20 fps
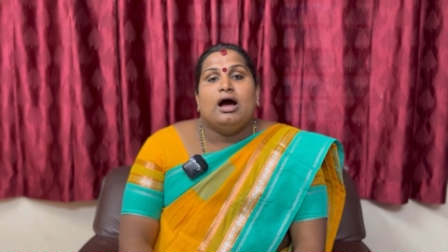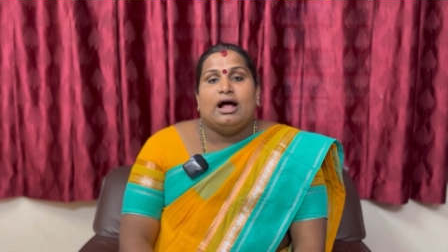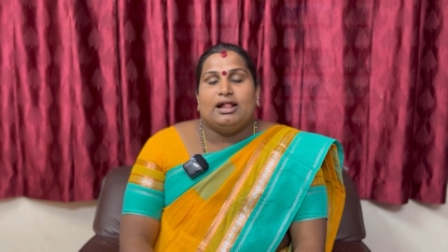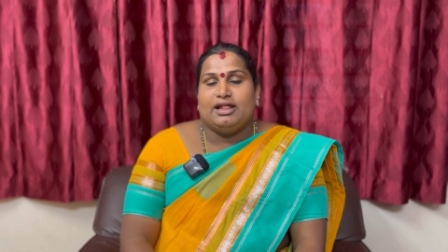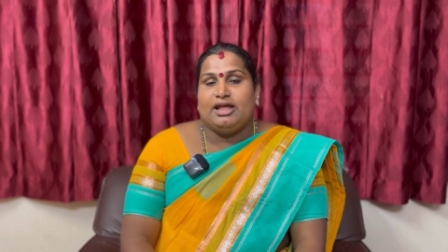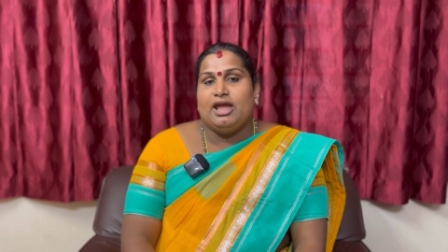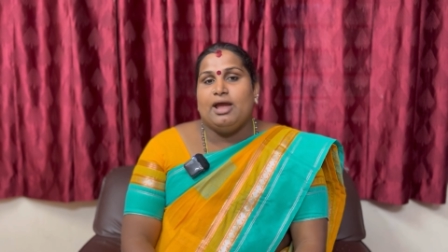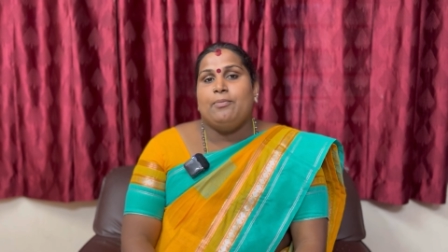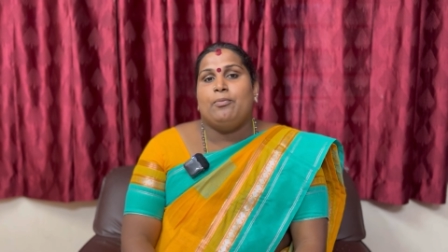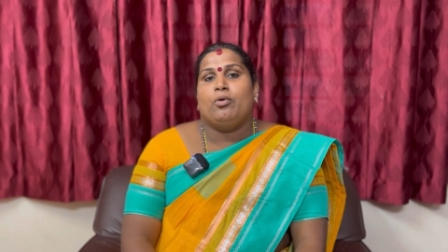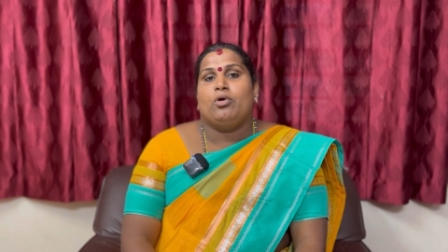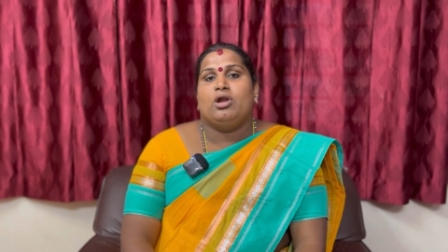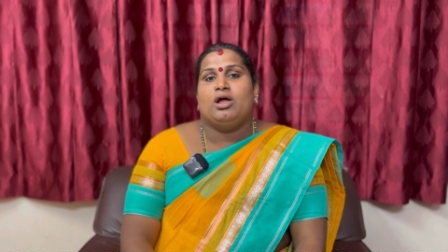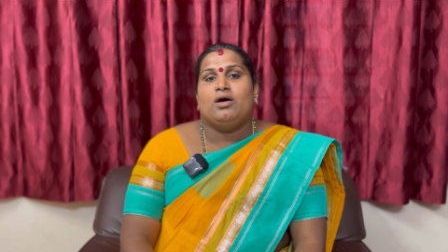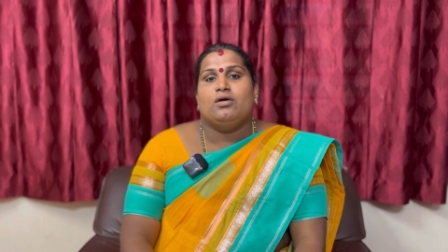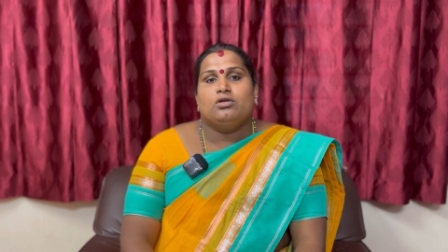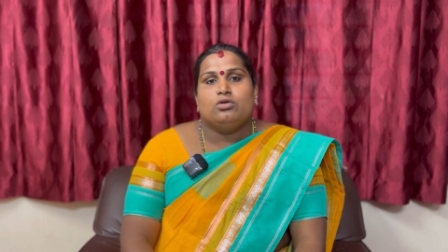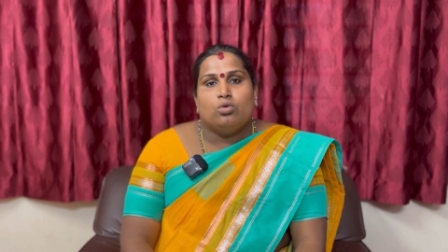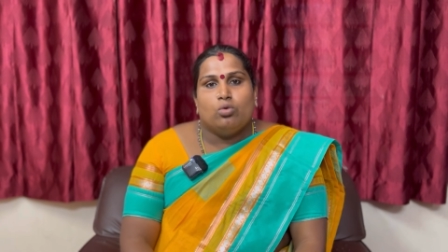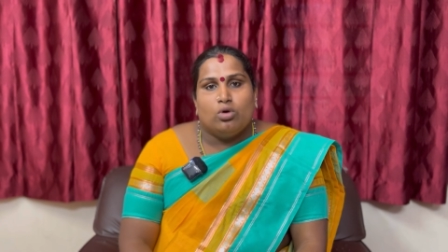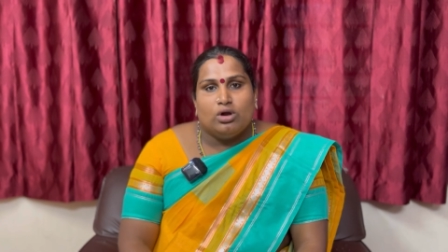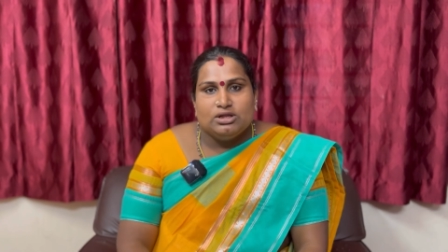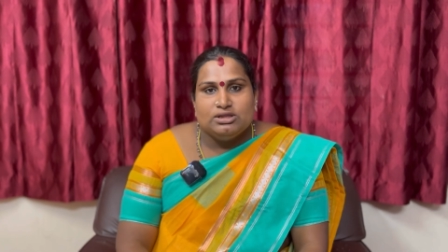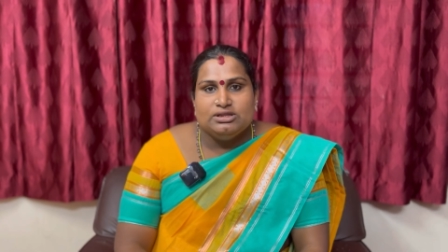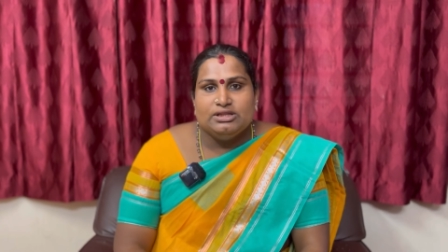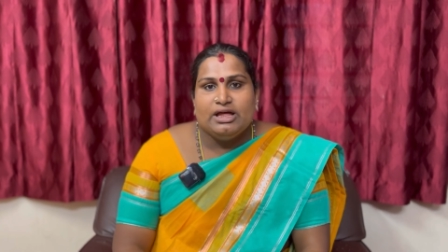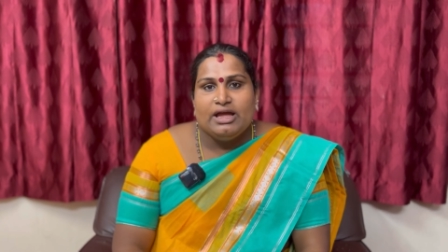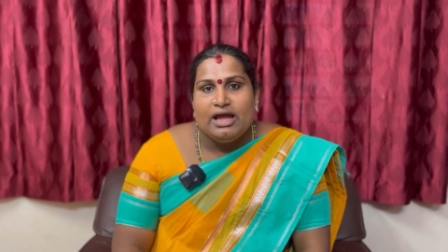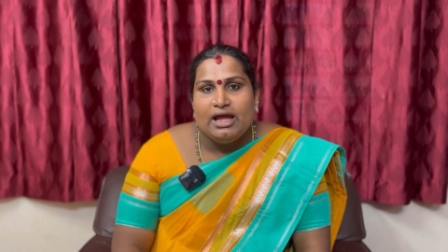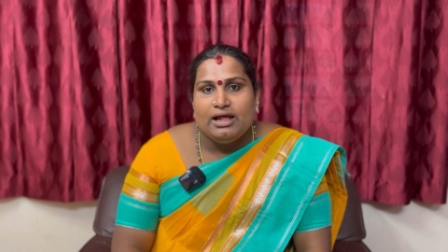அதே போல் அவருக்கு
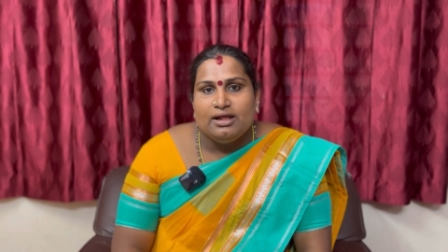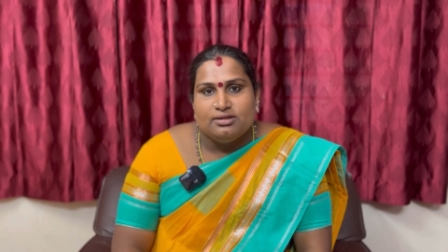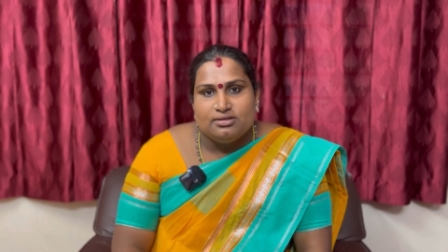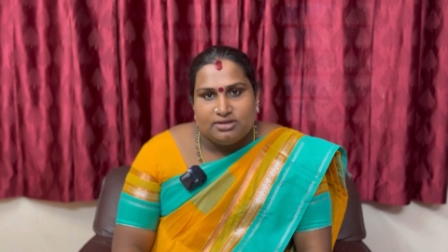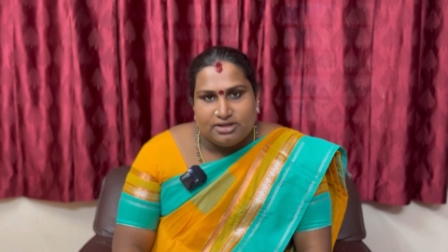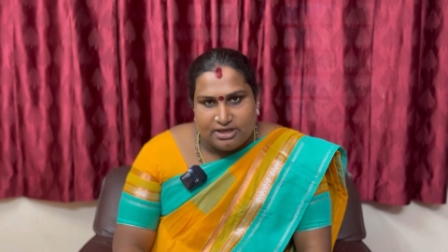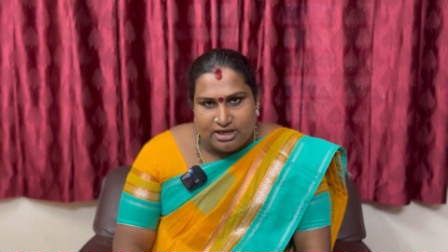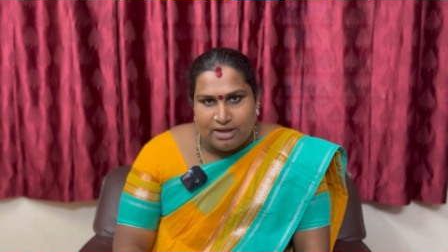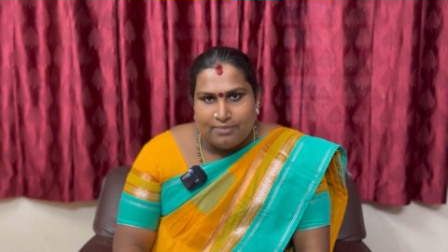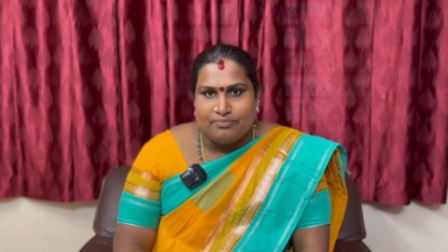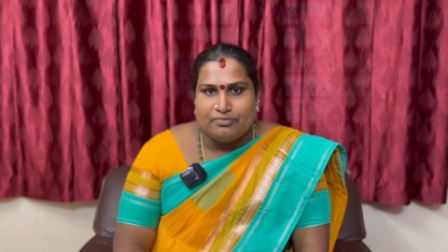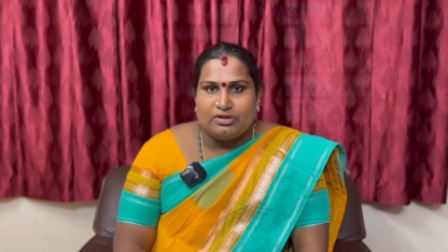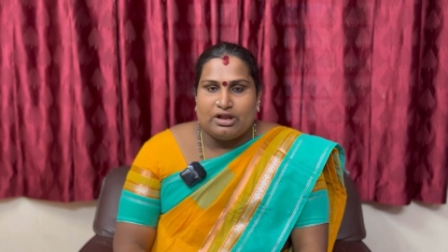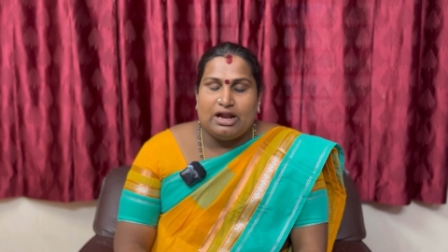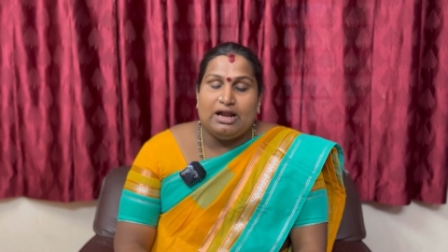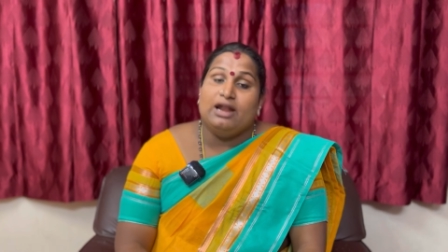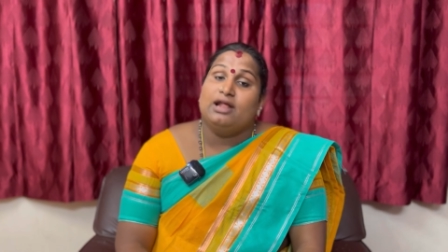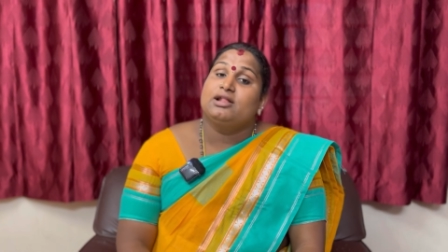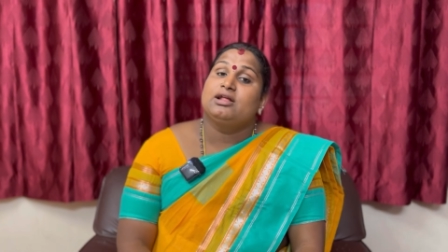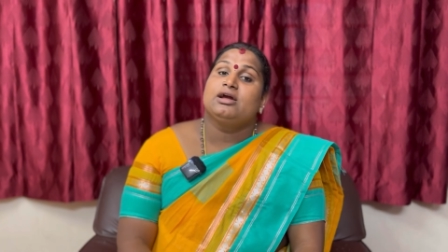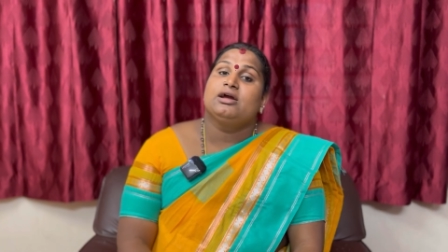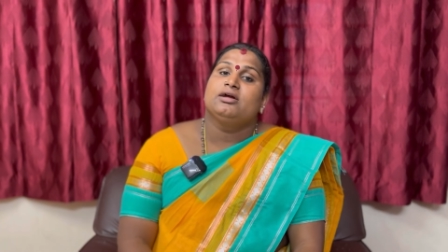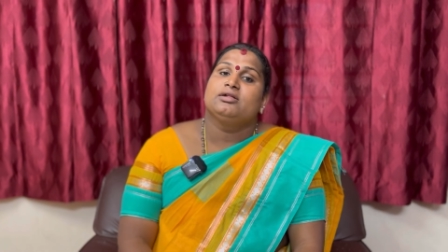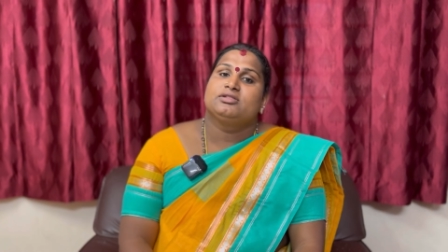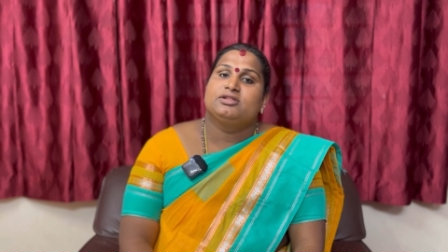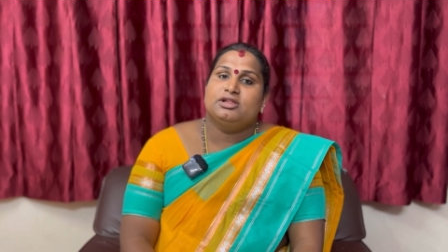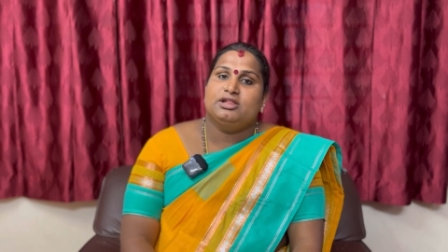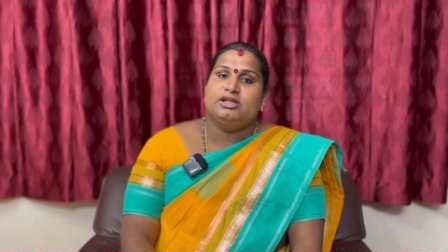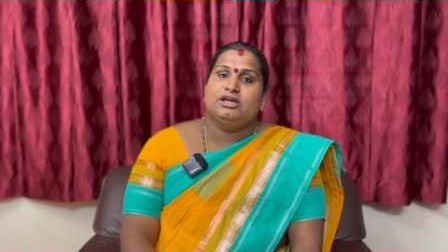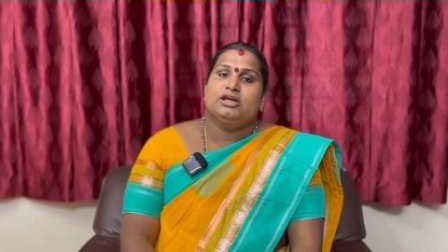உகந்த தினம் அல்லது
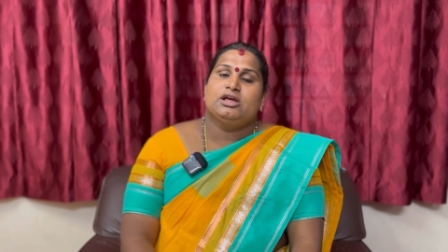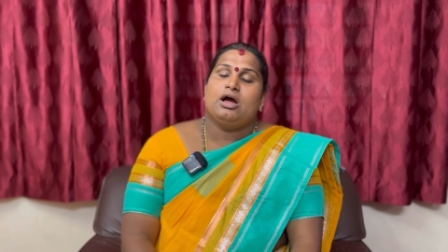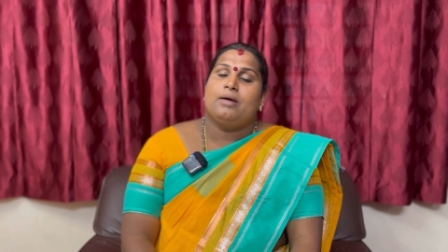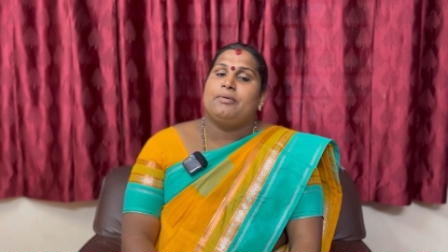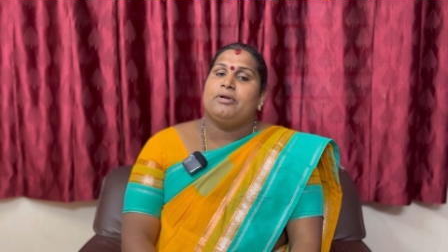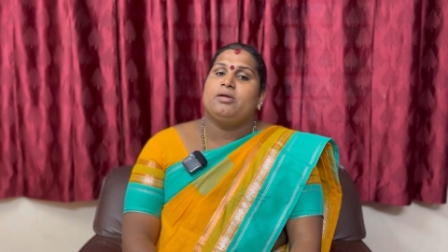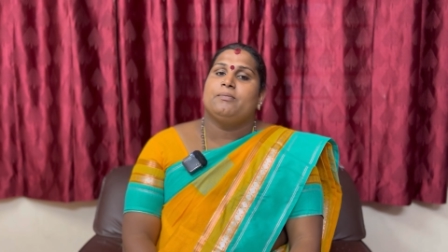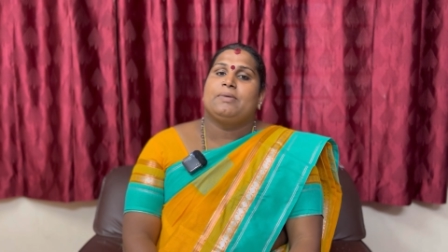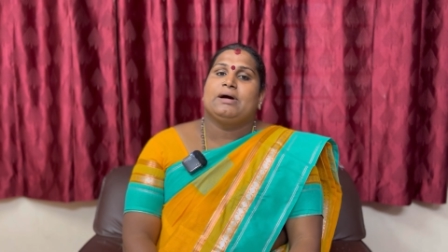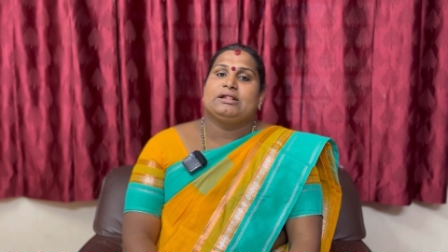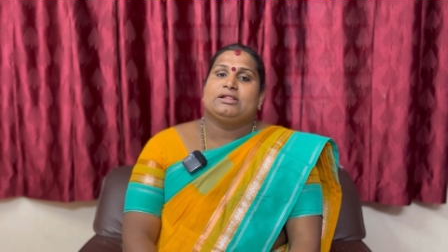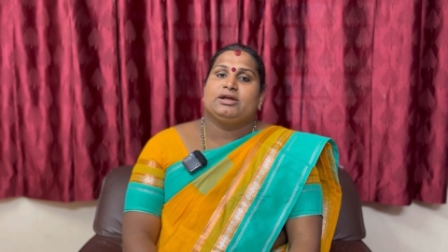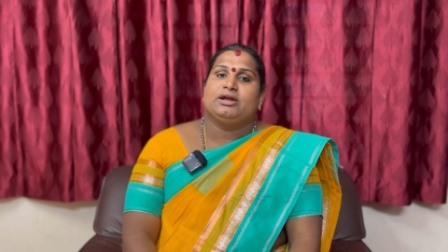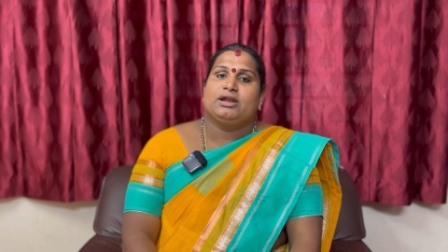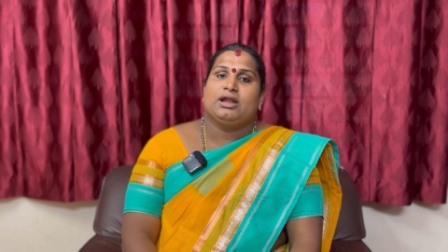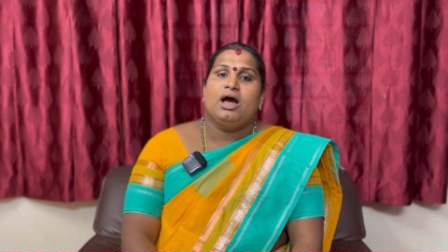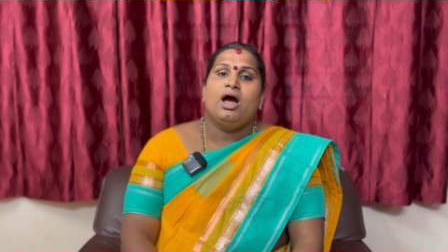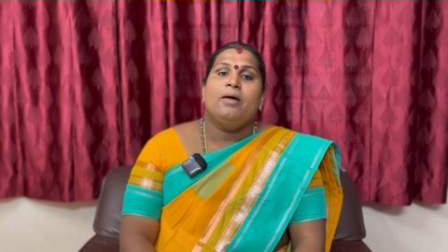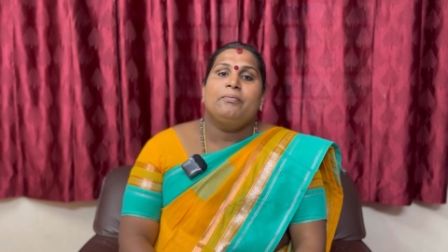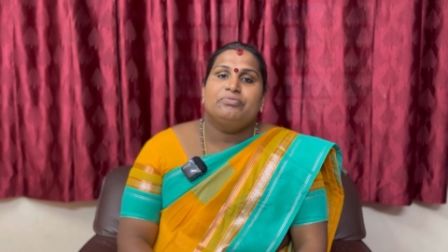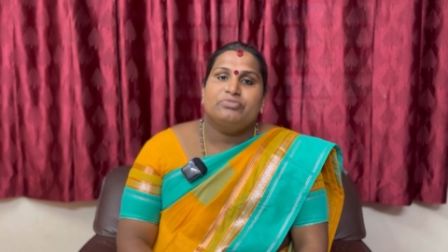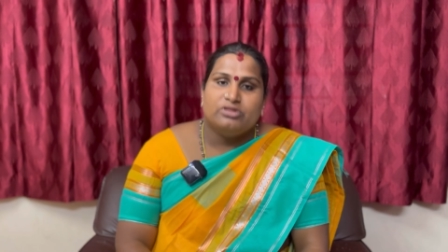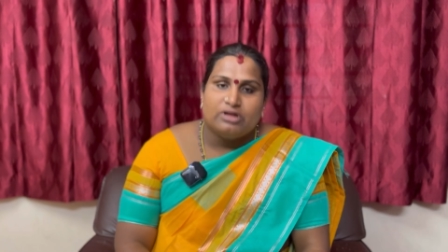திதி அப்படின்னு பார்த்தீங்கன்னா